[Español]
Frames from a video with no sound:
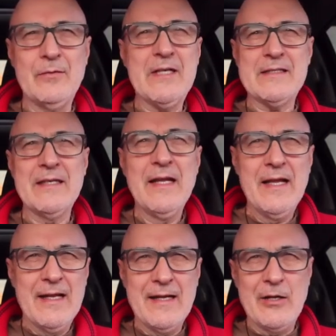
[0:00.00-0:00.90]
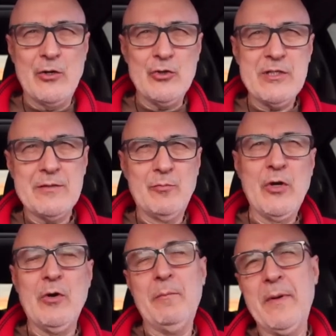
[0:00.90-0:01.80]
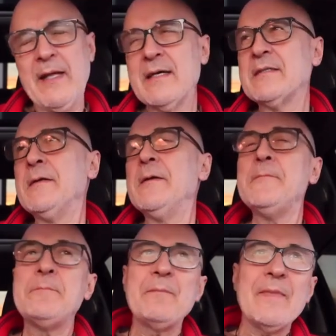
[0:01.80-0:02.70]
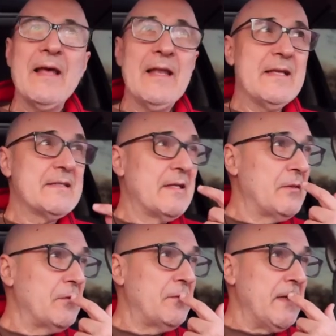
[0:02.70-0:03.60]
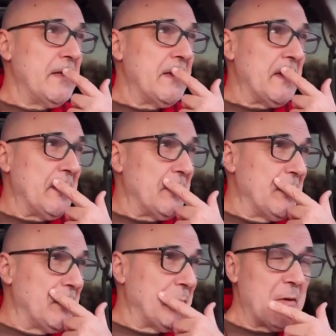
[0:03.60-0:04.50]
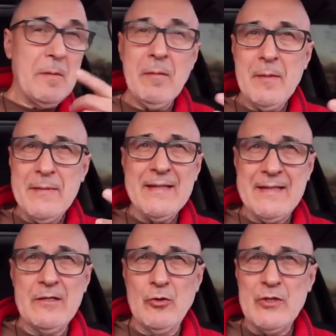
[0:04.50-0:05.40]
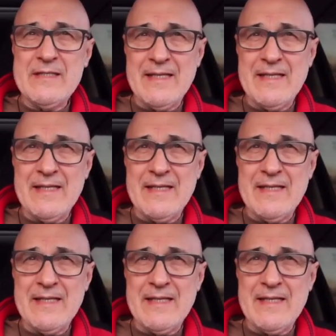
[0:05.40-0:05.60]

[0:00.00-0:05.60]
unas cosas muy complejas la esquizofrenia probablemente no es